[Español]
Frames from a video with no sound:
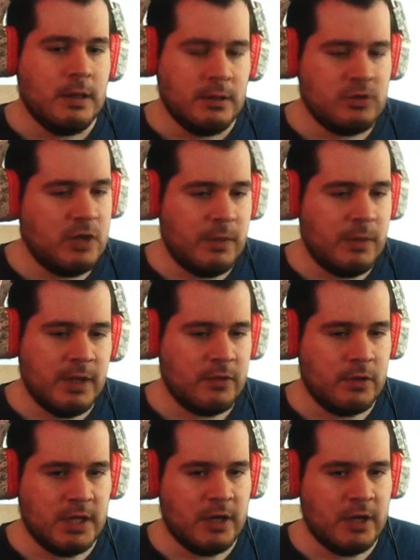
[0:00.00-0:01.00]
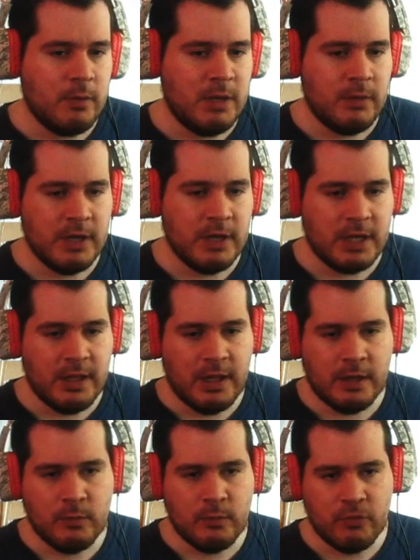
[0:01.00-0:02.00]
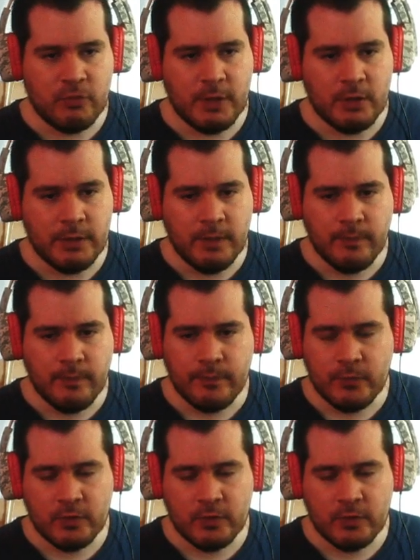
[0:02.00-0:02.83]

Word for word: yo las voy a sortear. No me las voy a quedar, ni mucho menos, ¿bien? No